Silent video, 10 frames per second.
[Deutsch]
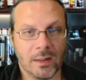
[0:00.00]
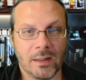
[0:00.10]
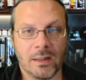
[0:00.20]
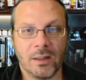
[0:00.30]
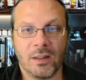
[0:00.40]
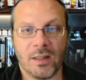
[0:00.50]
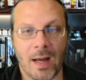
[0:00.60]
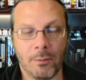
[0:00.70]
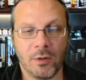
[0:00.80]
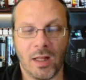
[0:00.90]
Äh, ich
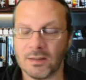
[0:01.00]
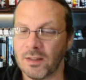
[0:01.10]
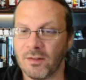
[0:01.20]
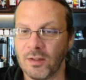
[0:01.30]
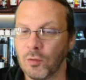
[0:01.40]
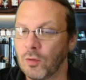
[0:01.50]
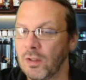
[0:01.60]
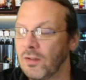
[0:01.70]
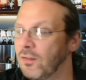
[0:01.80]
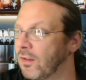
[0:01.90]
habe in anderen Zeitungen
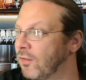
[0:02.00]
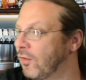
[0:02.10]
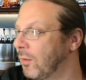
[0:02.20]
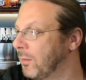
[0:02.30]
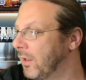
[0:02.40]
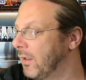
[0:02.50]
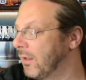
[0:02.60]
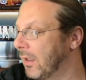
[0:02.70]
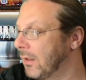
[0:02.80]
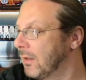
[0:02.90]
gelesen, dass es darum ging,
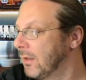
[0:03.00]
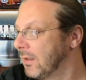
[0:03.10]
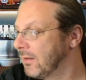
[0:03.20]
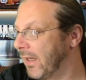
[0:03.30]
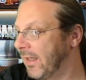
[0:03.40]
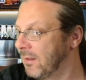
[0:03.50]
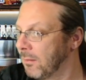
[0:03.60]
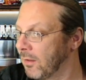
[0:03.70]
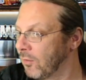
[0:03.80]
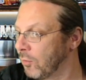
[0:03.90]
ja, da hätte
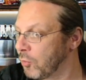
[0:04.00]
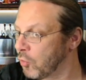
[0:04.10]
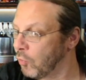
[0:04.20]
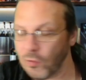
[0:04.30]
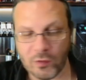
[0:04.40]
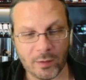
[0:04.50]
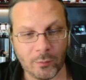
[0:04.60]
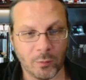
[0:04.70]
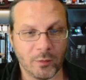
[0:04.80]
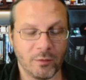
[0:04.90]
man so im Schulsystem
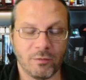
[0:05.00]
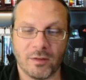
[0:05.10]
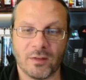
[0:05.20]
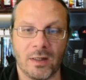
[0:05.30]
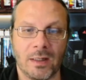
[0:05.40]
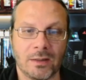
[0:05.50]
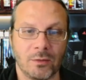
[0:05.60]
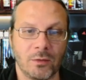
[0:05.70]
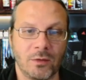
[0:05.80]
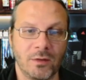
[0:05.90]
so ein bisschen versagt
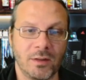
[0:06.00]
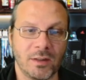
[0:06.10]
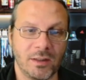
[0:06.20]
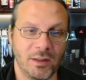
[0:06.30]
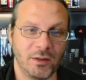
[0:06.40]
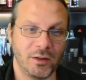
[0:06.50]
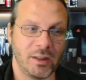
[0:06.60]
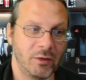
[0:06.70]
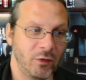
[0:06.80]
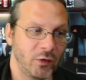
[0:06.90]
und nicht richtig
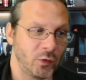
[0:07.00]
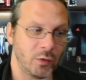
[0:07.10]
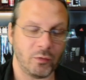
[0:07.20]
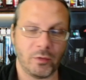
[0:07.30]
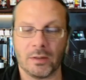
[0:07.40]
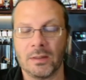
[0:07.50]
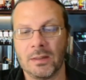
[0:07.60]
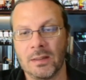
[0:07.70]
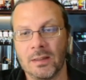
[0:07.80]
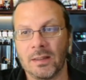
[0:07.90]
integriert wäre, so ungefähr.
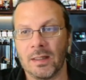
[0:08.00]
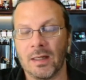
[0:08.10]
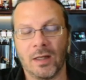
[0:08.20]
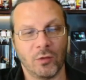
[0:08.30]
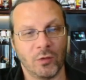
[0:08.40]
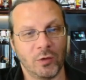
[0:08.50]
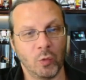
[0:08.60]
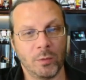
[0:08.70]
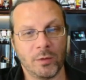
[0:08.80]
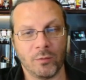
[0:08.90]
Ja, also die
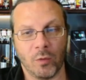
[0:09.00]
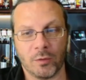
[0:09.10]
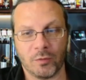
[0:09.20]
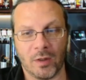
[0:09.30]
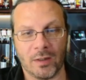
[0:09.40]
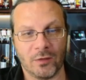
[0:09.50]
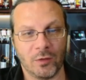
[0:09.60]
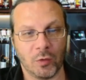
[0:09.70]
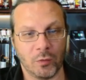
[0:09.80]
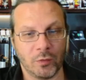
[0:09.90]
üblichen Wortphrasen.
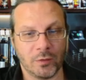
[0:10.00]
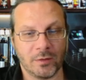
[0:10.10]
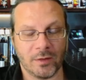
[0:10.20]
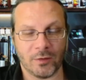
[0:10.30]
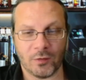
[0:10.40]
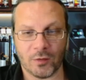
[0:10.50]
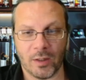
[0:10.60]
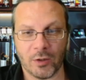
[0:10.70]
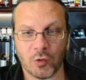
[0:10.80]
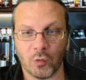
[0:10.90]
Ich hoffe, dass
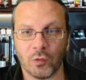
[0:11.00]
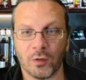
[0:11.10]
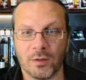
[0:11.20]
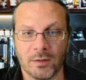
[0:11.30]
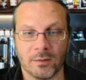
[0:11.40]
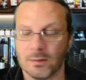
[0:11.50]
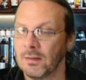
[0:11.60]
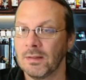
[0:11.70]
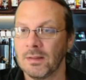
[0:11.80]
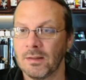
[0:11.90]
Reitschuster hier
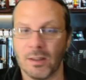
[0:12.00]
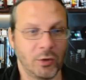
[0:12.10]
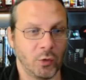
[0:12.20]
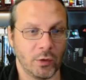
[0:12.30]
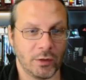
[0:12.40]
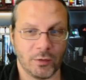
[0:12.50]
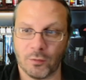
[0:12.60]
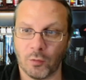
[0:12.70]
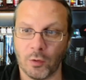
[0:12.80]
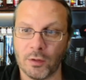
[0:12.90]
gleich deutliche,
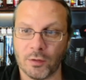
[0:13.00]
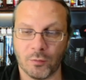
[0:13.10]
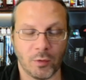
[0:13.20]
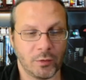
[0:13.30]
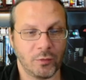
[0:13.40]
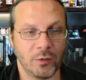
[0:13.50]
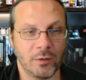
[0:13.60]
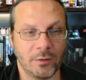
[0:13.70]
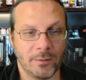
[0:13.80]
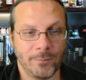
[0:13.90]
deutliche Worte findet.